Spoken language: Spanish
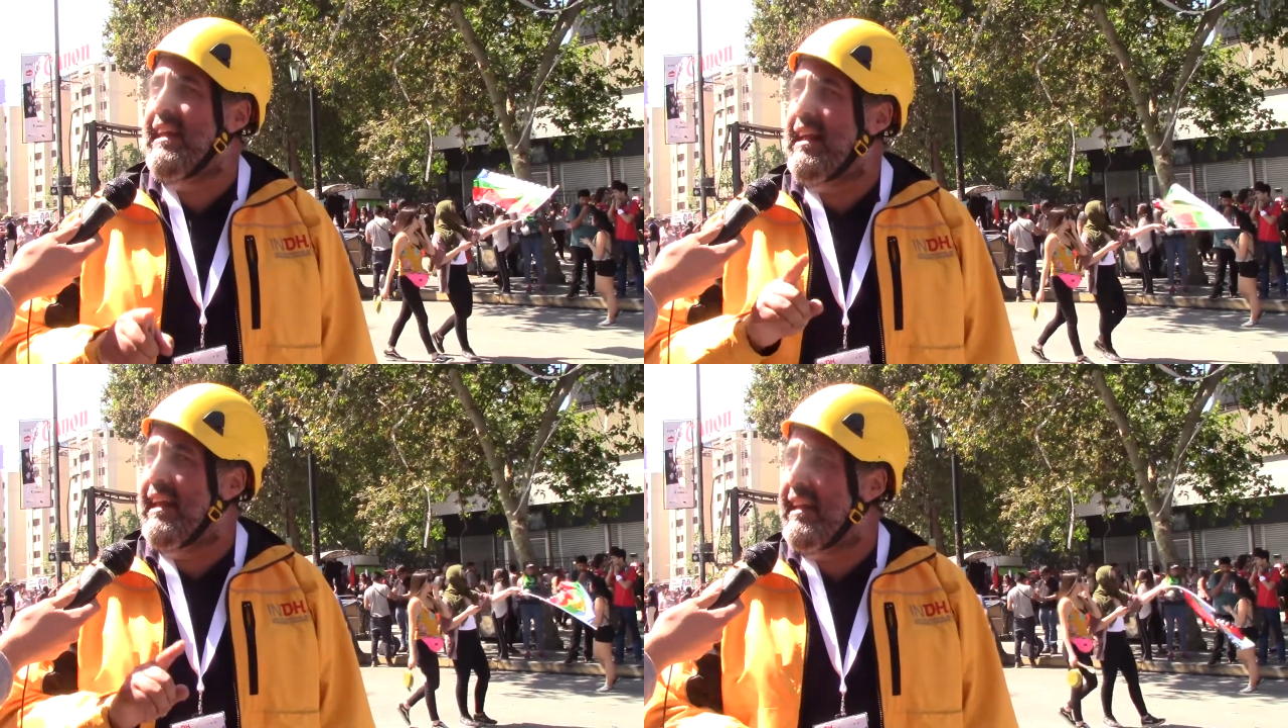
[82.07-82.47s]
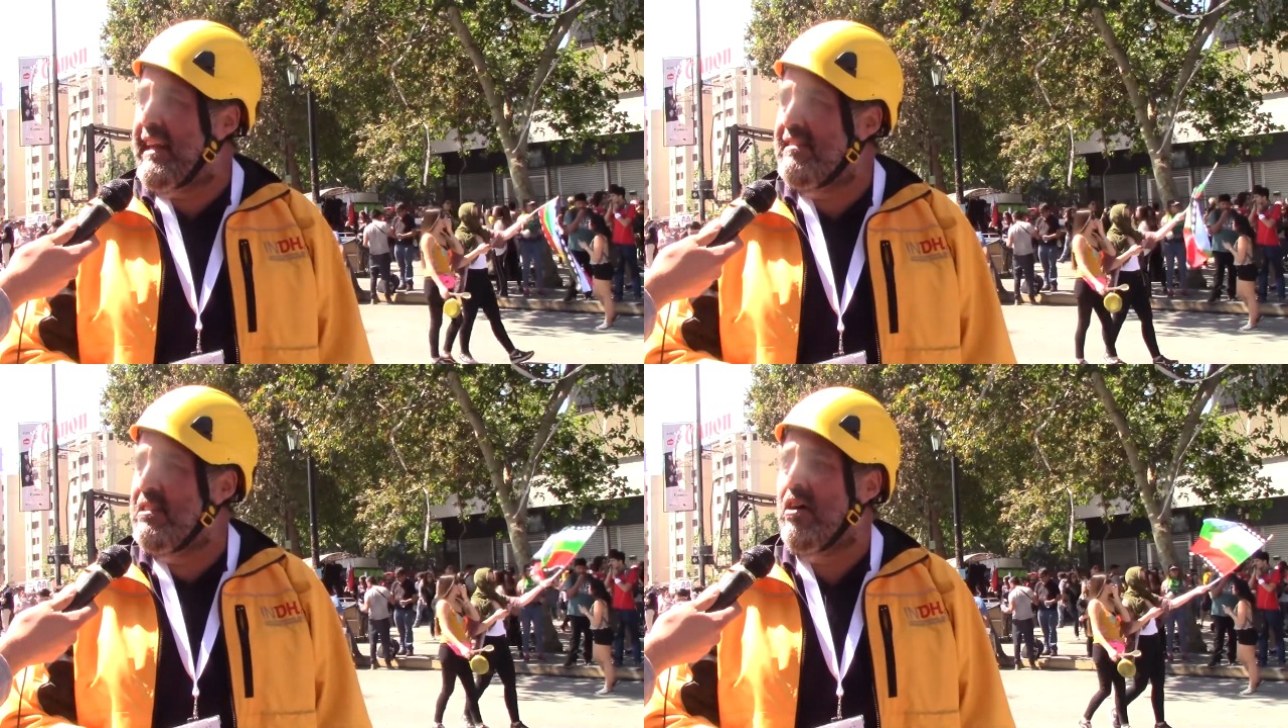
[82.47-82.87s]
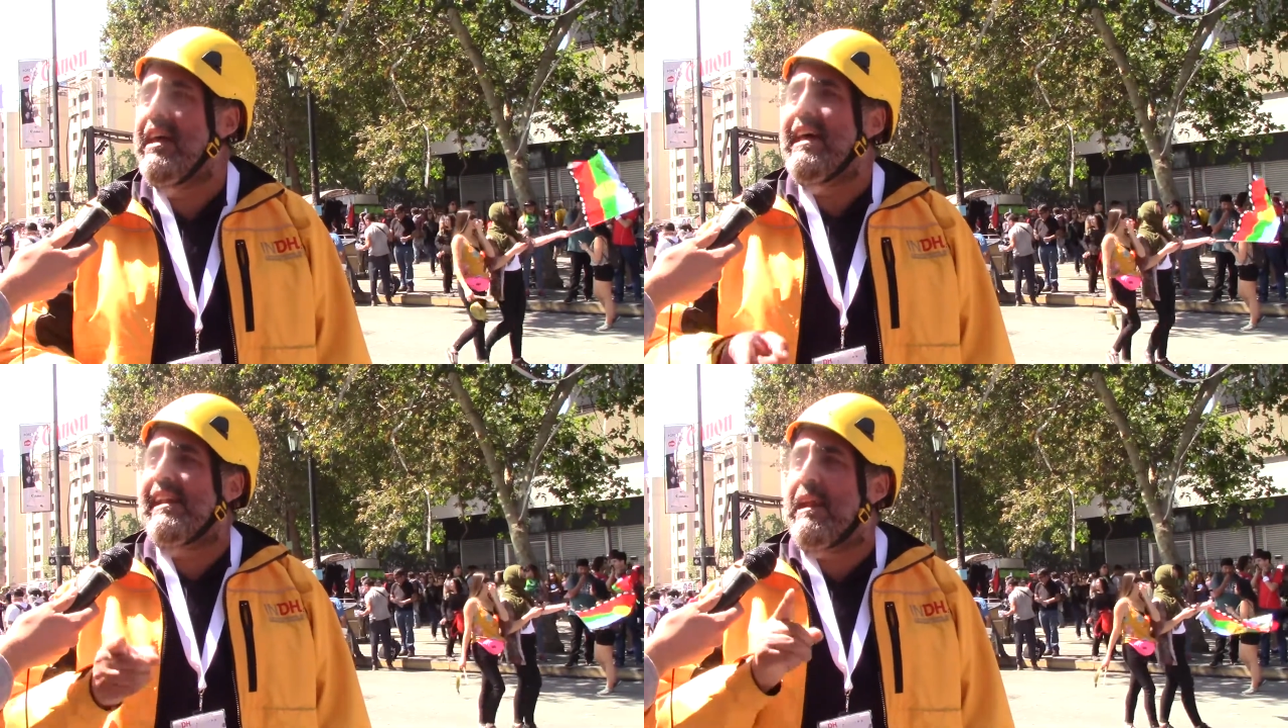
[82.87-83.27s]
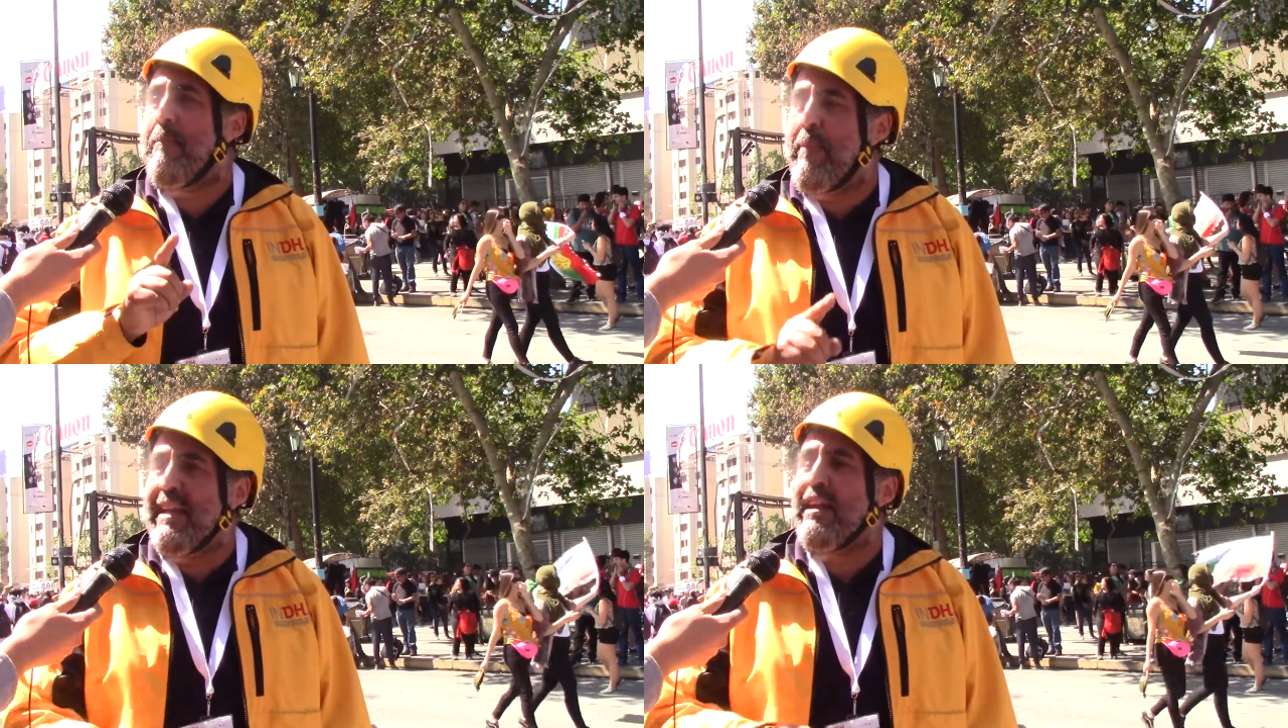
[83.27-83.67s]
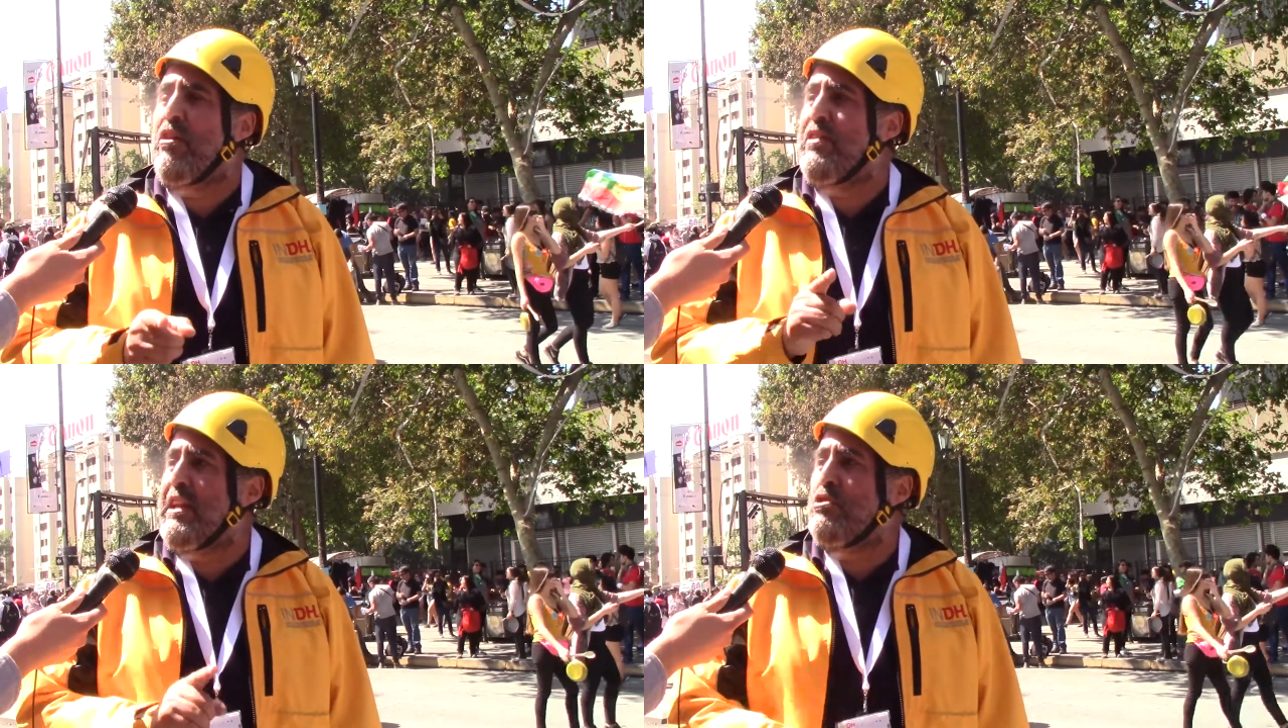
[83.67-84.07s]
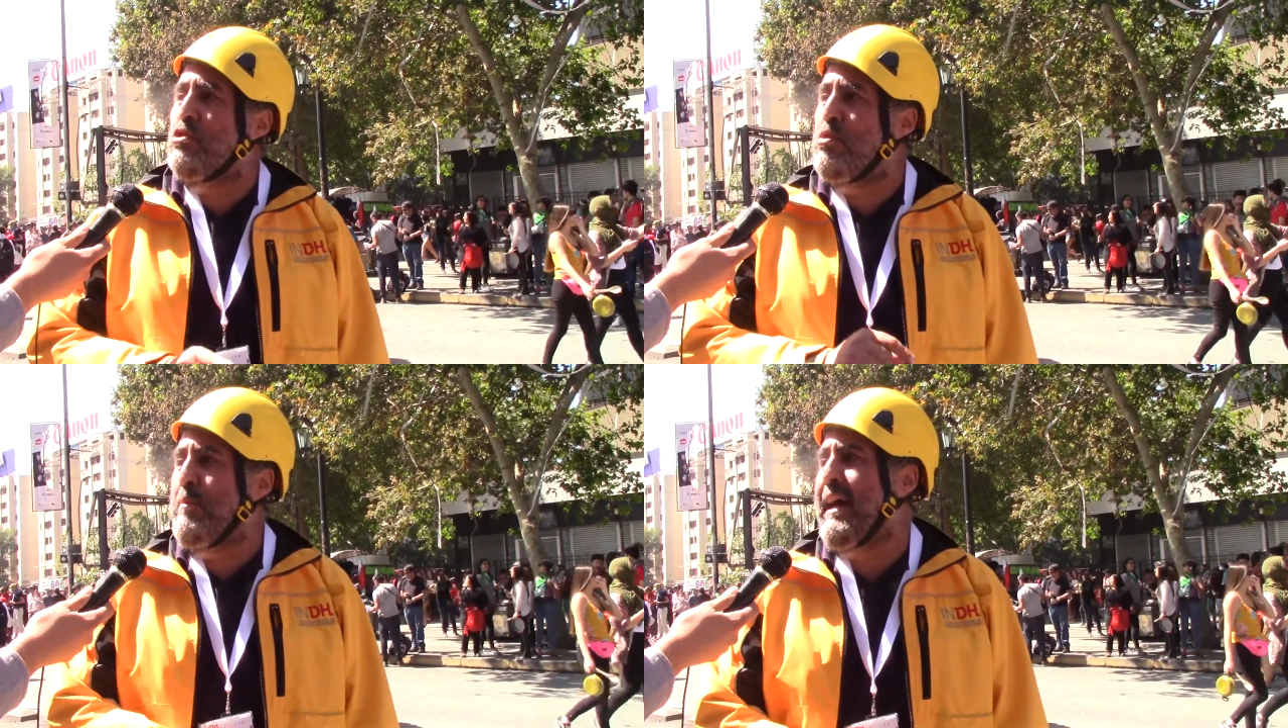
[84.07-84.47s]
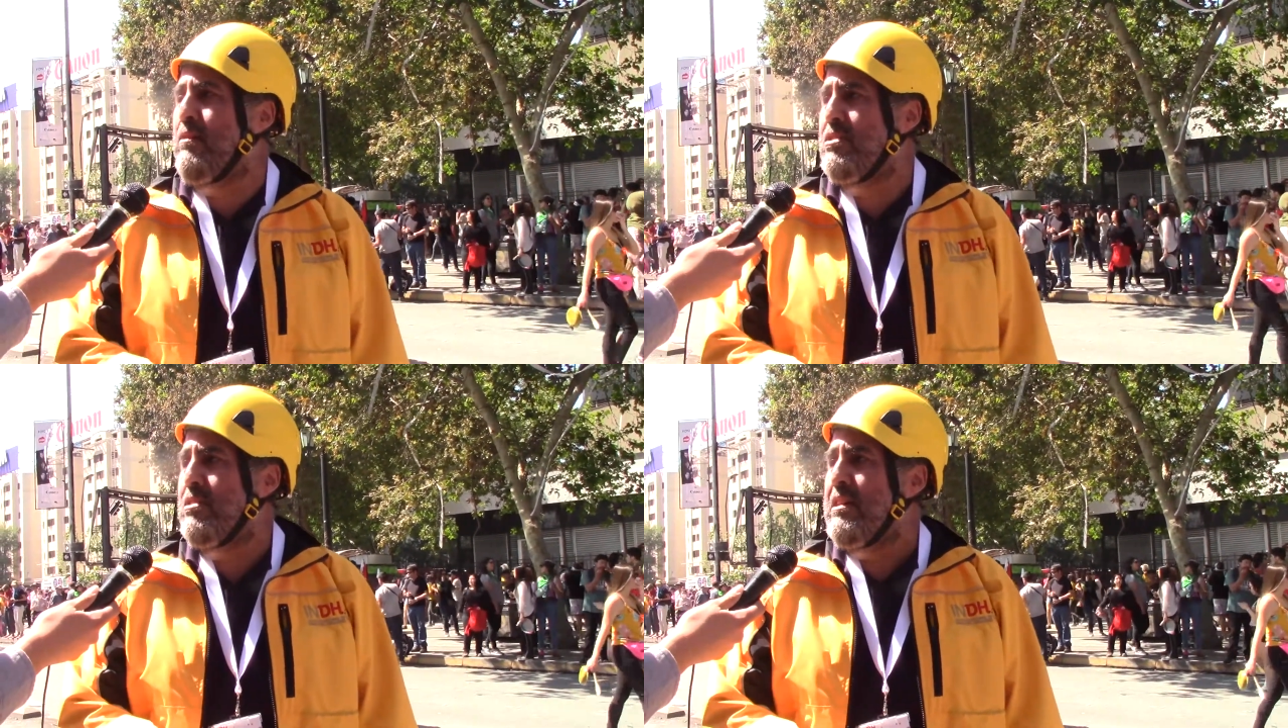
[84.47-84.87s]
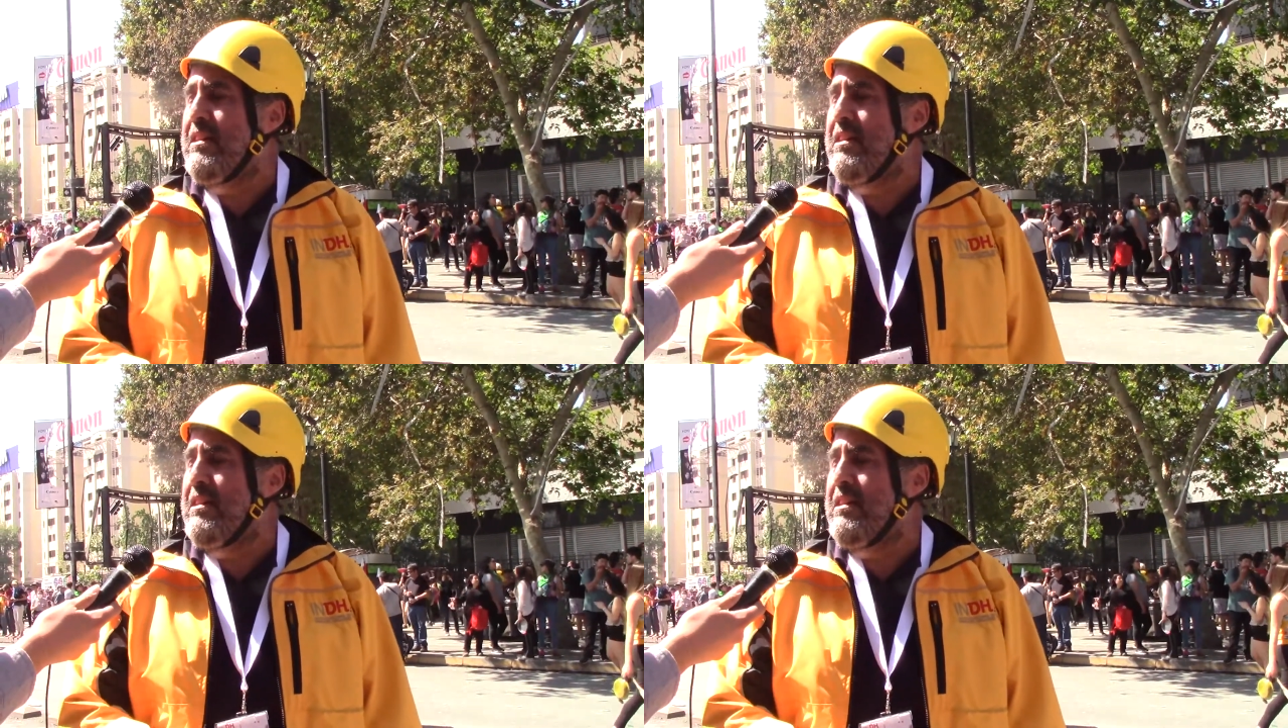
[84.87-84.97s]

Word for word: y el ejército respeten los derechos humanos